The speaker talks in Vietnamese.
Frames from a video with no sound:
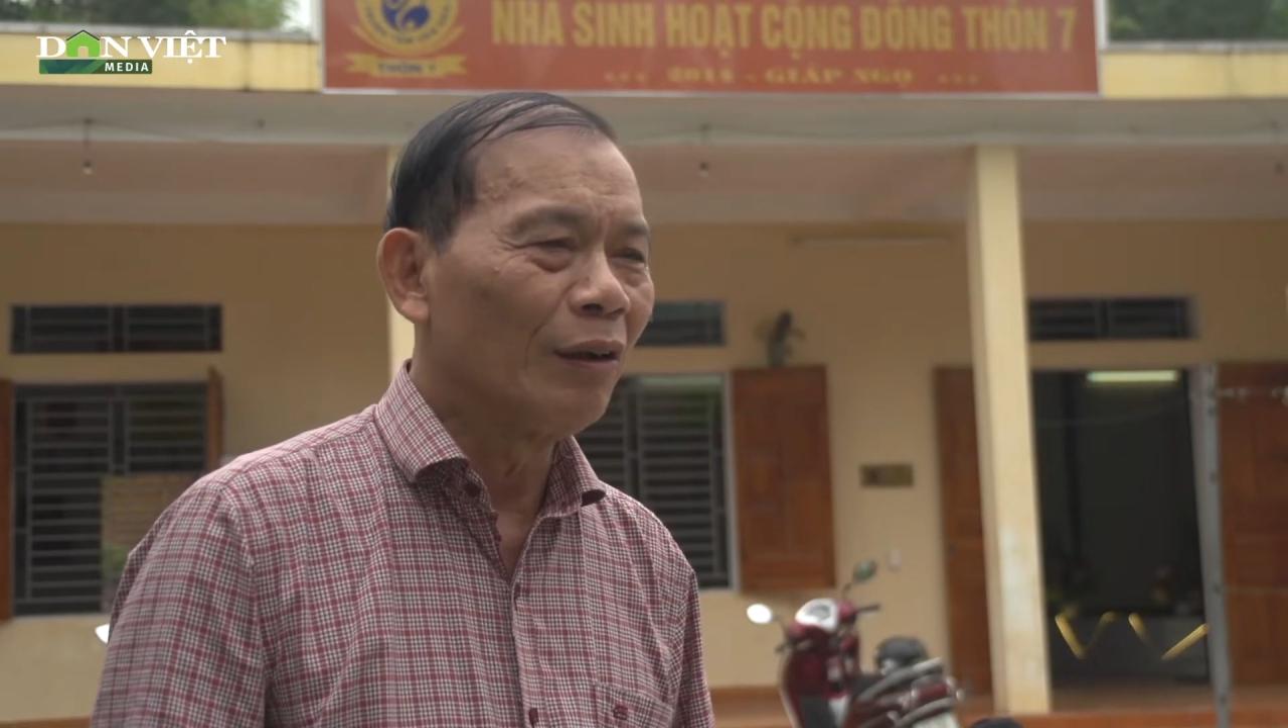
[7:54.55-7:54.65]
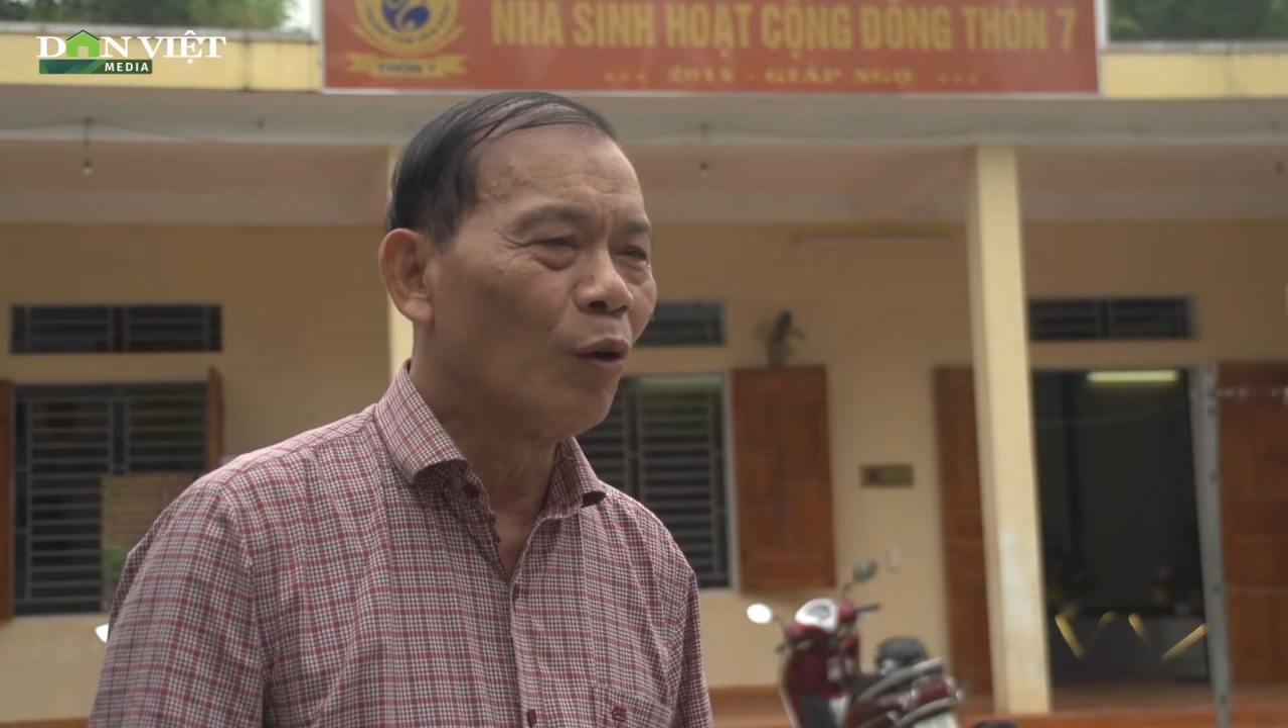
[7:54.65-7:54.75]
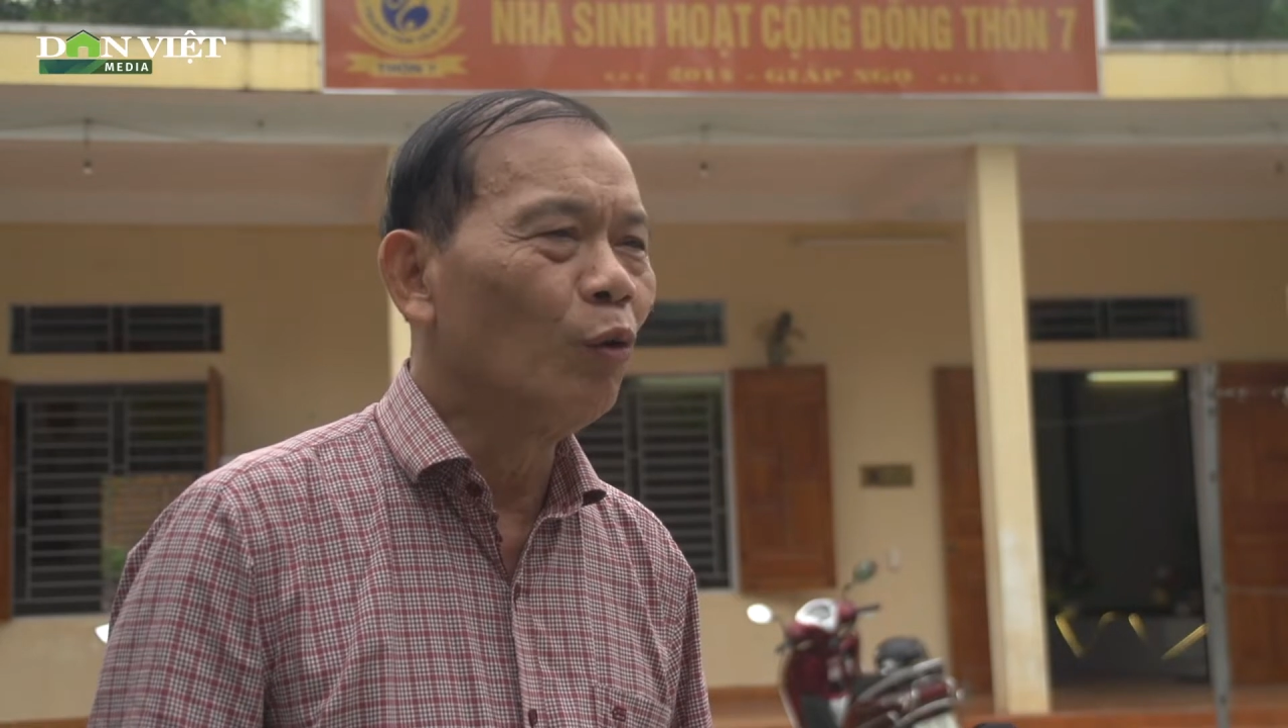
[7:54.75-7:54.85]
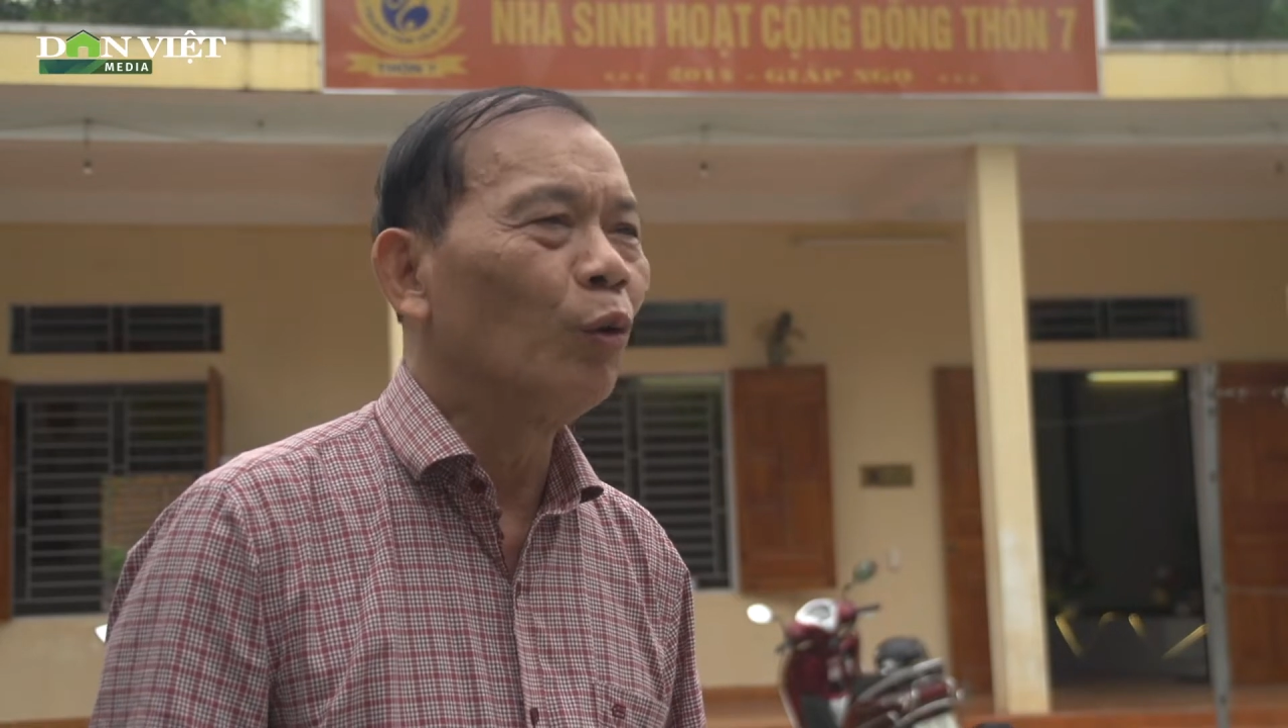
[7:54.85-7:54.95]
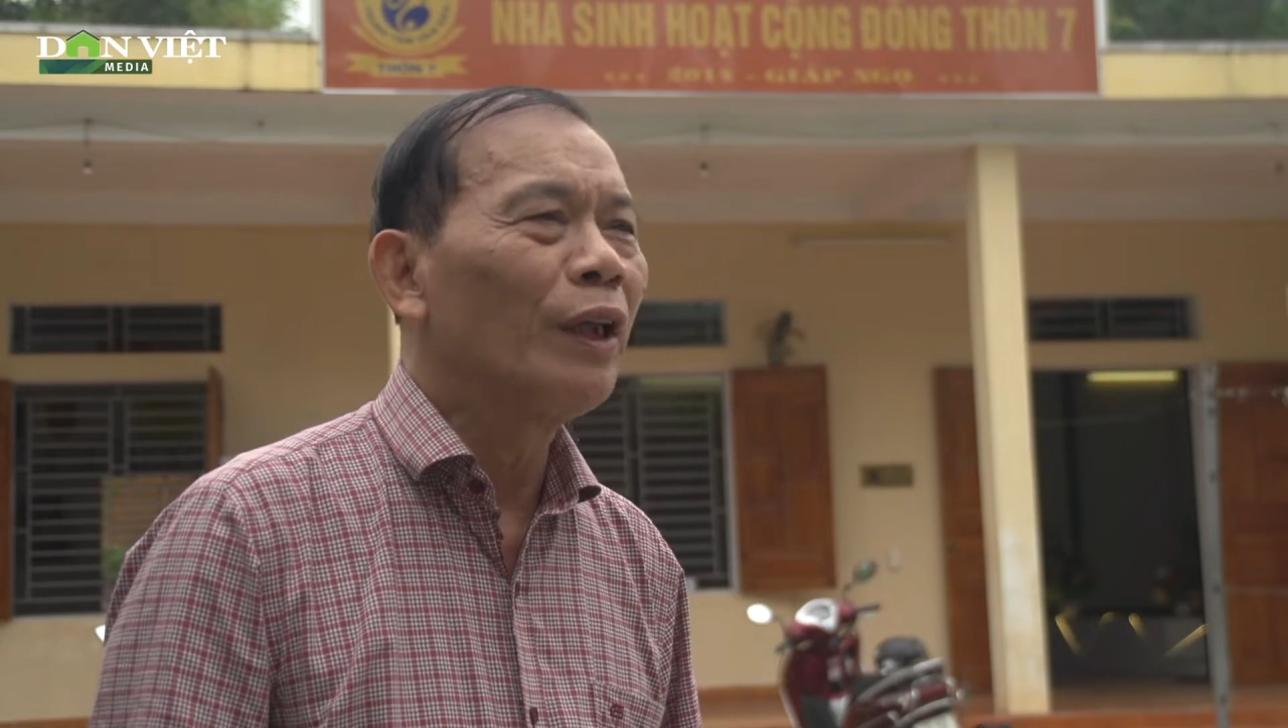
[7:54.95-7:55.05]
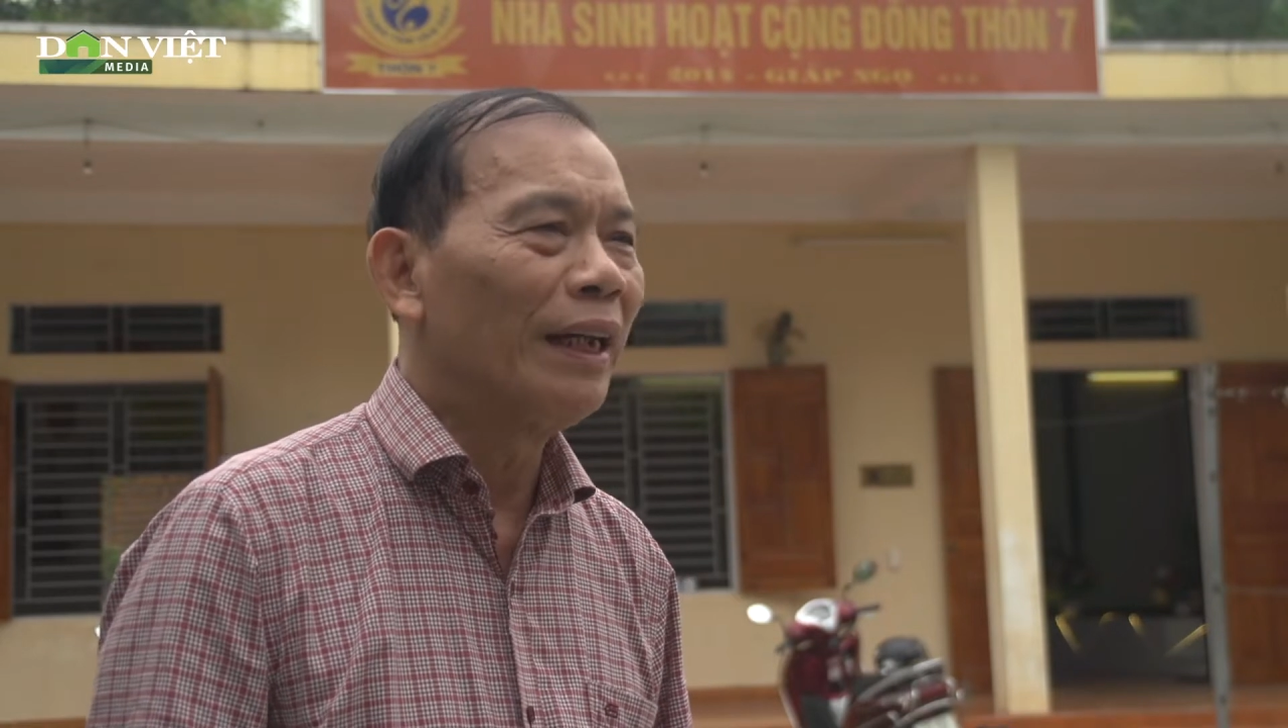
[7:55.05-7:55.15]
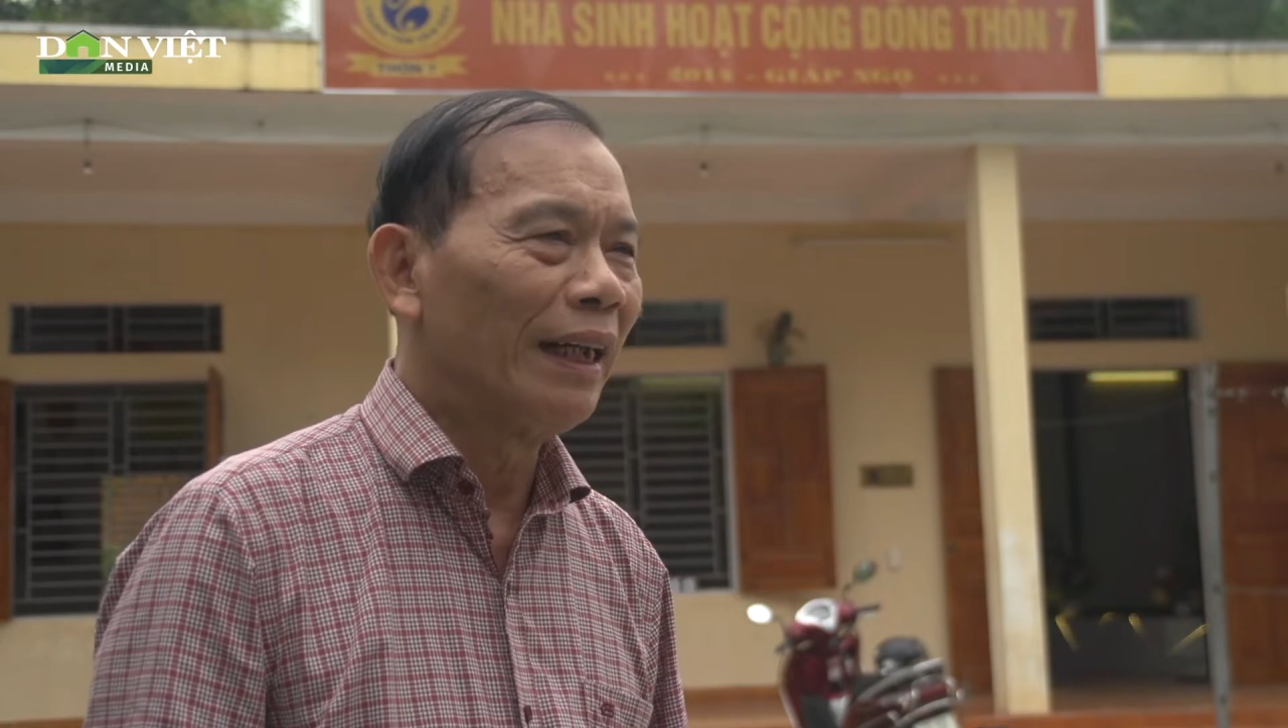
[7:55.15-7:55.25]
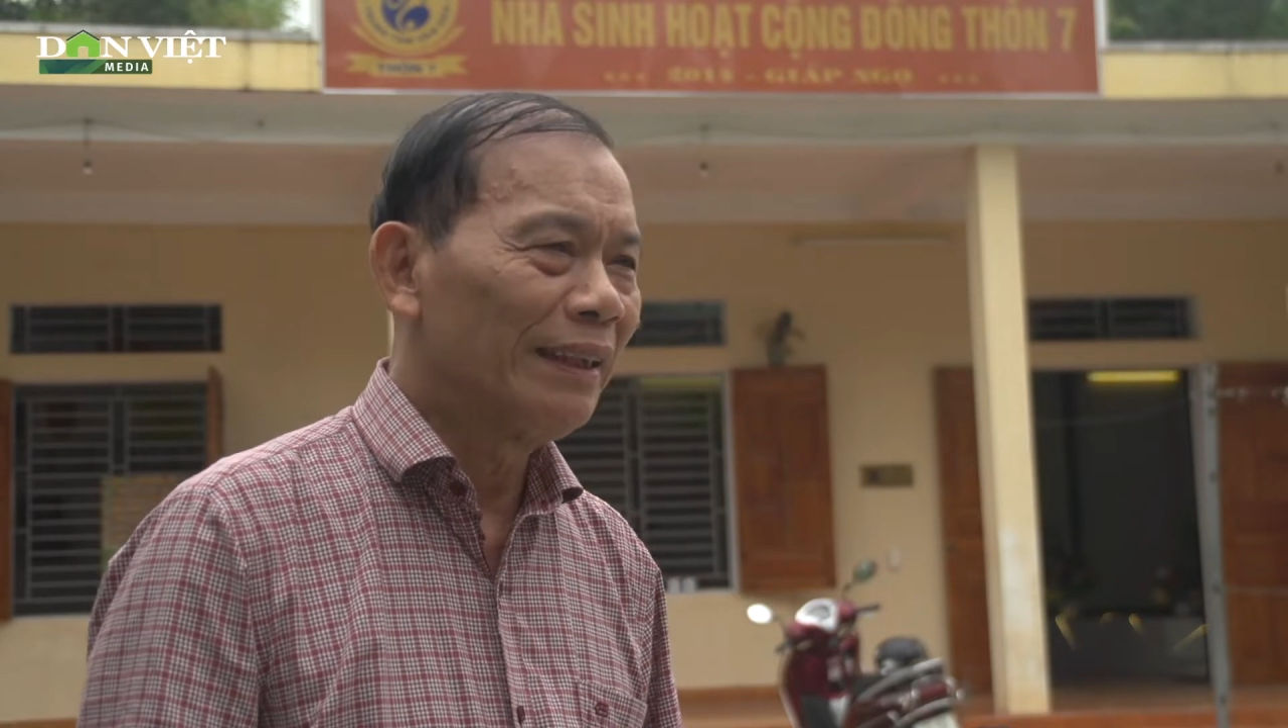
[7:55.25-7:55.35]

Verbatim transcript: không đủ tiền